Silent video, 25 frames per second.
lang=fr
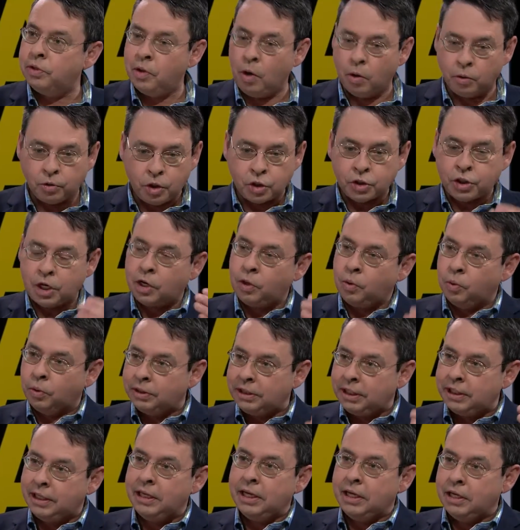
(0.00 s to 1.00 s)
Donc, de chaque
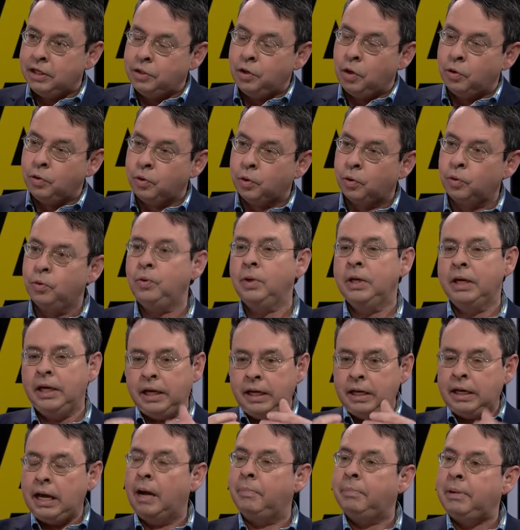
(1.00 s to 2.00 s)
côté, il y a une rue,
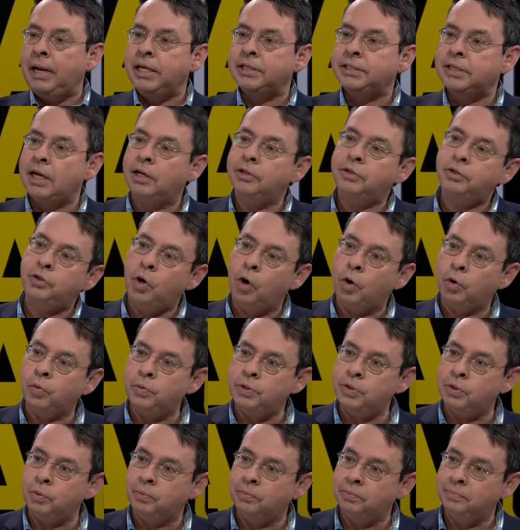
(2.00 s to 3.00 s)
et en plein centre, il y a un
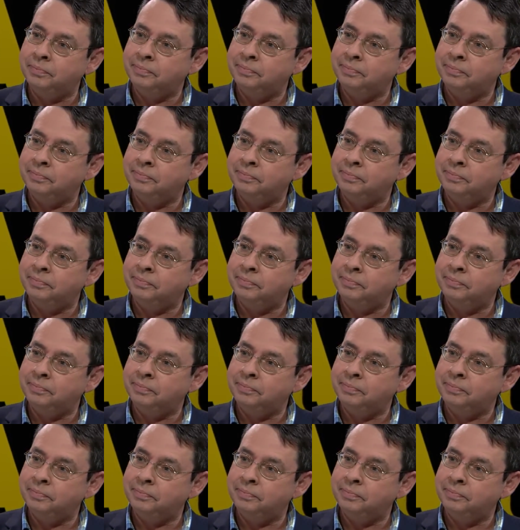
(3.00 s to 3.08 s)
ruisseau.